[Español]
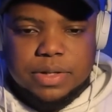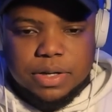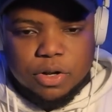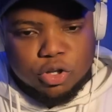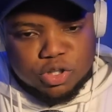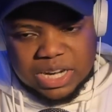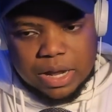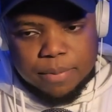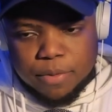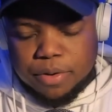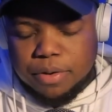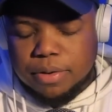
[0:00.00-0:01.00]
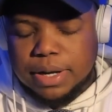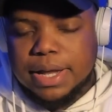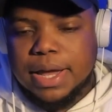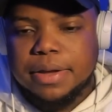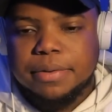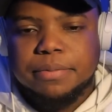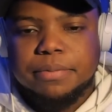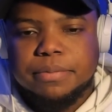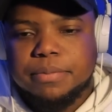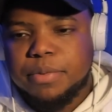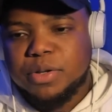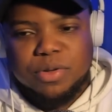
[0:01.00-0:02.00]
nosotros sabemos, ¿no? Lo que hay ahí.
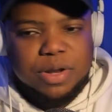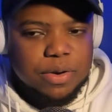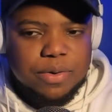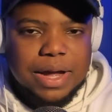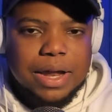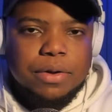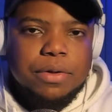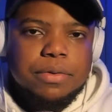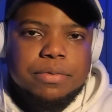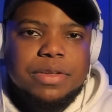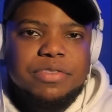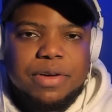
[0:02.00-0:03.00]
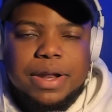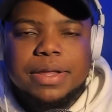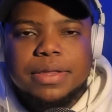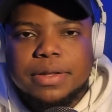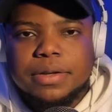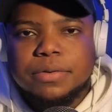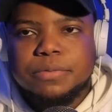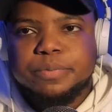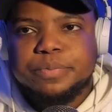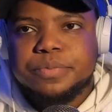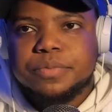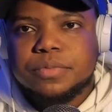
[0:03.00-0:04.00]
Puerto Rico es algo diferente, ¿no?
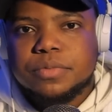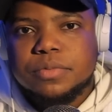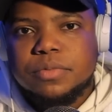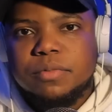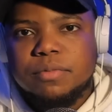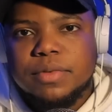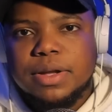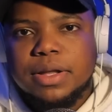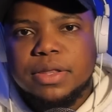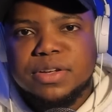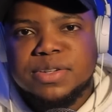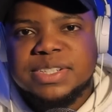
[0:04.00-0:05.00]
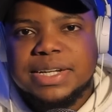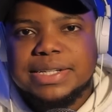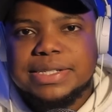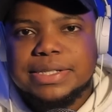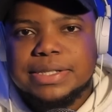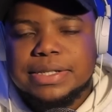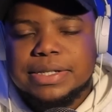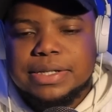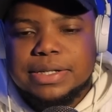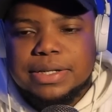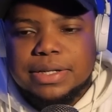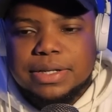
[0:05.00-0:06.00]
Entonces,
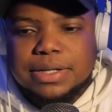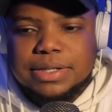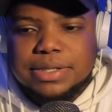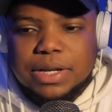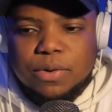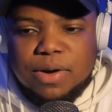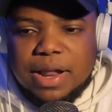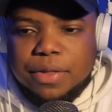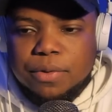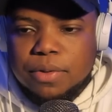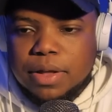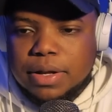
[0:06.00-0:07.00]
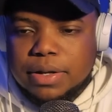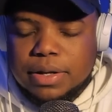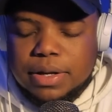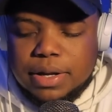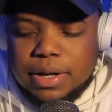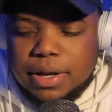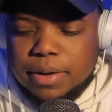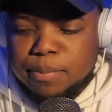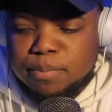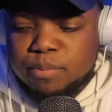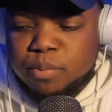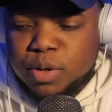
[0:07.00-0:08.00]
sin lugar a duda, eh,
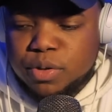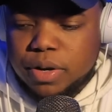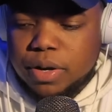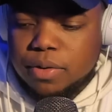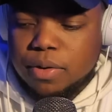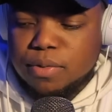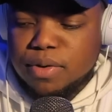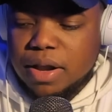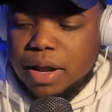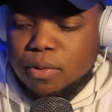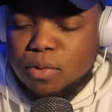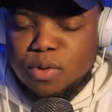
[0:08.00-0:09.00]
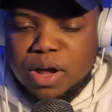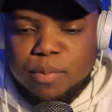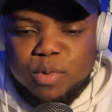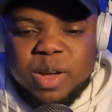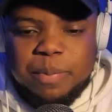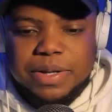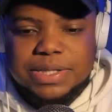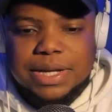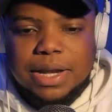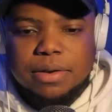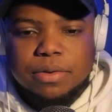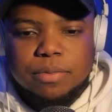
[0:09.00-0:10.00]
Puerto Rico es un, lugar muy
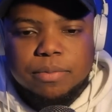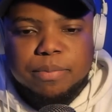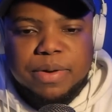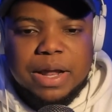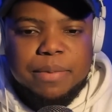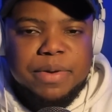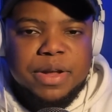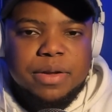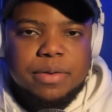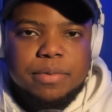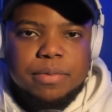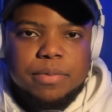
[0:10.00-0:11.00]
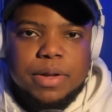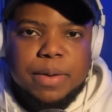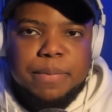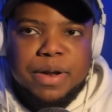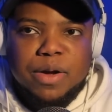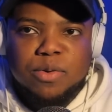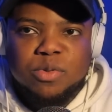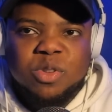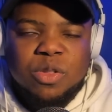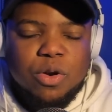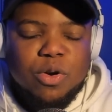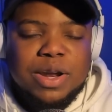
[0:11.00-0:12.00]
especial para mí y para
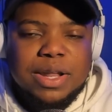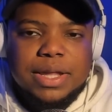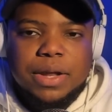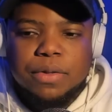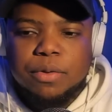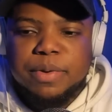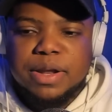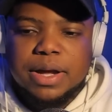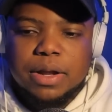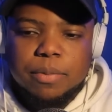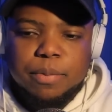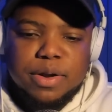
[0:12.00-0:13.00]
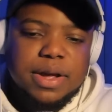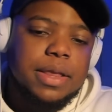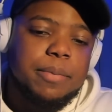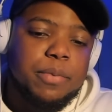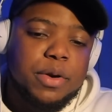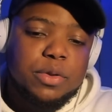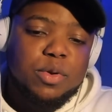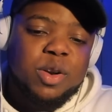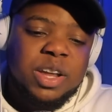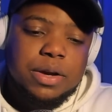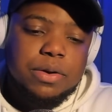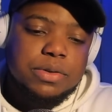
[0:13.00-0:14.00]
todos los cristianos dominicanos porque de Puerto
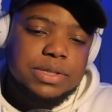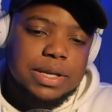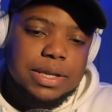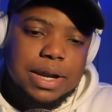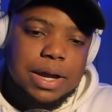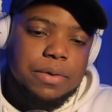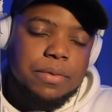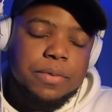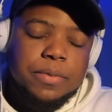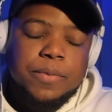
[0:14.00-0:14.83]
Rico se trajo